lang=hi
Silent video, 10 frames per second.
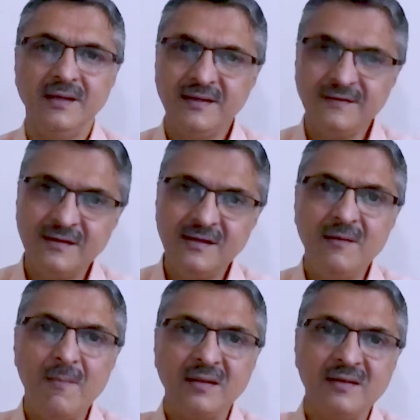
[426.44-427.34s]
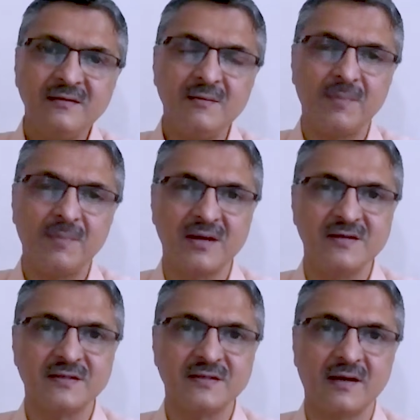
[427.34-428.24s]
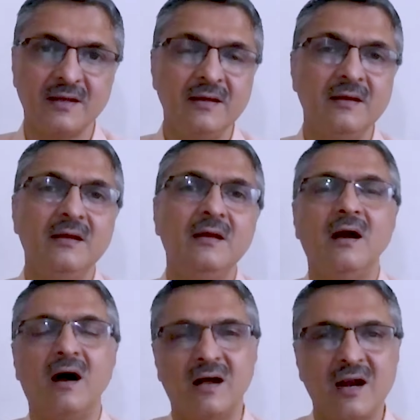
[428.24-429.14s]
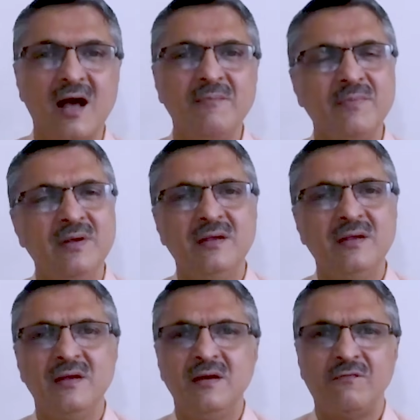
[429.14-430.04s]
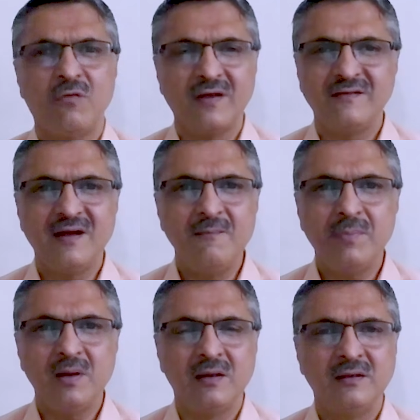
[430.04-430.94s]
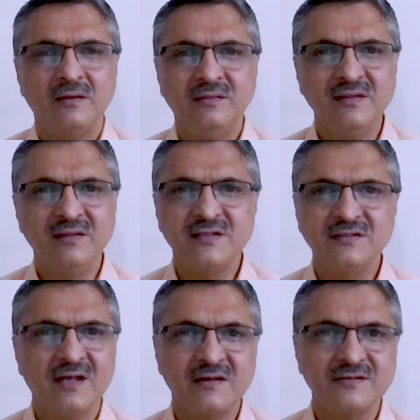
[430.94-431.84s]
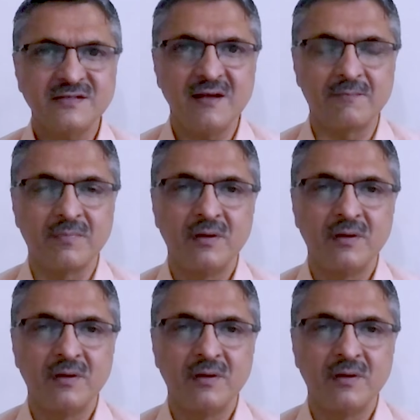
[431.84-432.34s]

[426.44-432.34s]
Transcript: इसलिए मैंदे से परहेज करें अगर आप फॉर एग्जाम्पल दस हजार स्टेप